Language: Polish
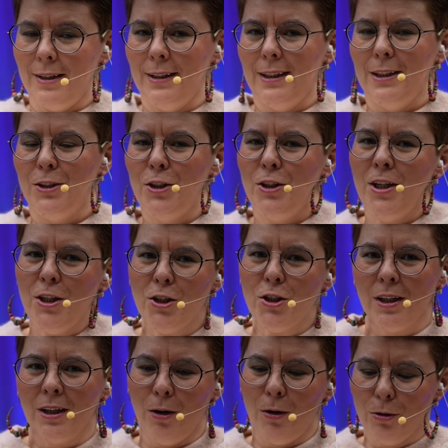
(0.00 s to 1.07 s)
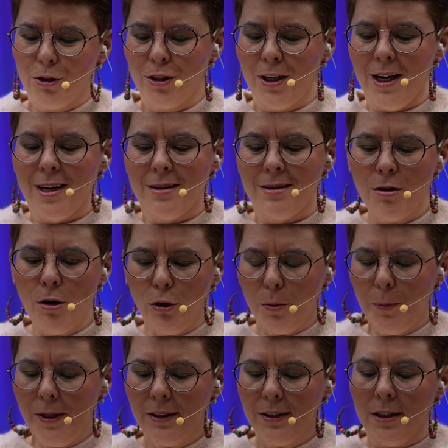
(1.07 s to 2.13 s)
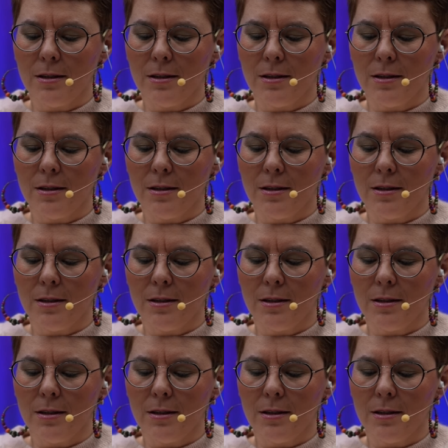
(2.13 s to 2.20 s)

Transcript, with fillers: Dzisiejszy gość Norbert